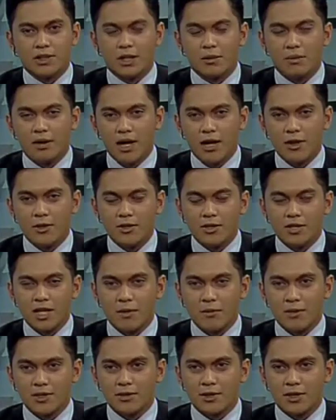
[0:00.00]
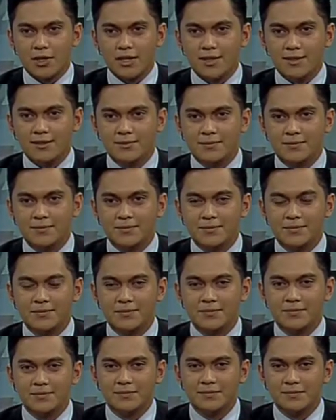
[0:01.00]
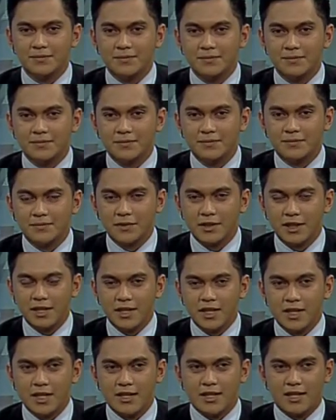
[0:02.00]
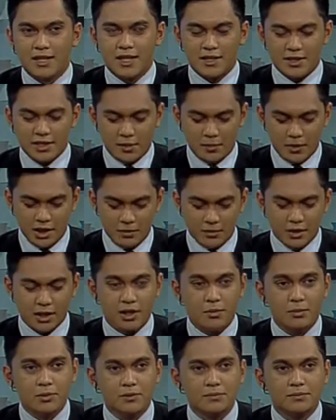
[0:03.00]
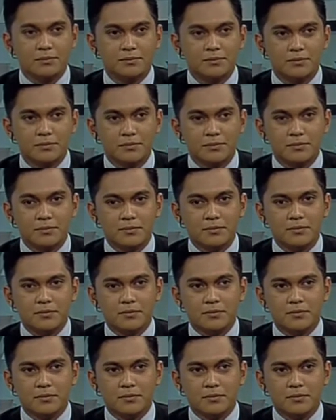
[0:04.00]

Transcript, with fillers: Kita coba terima. Halo, selamat sore. Sore. Iya, dengan siapa di mana, Bu?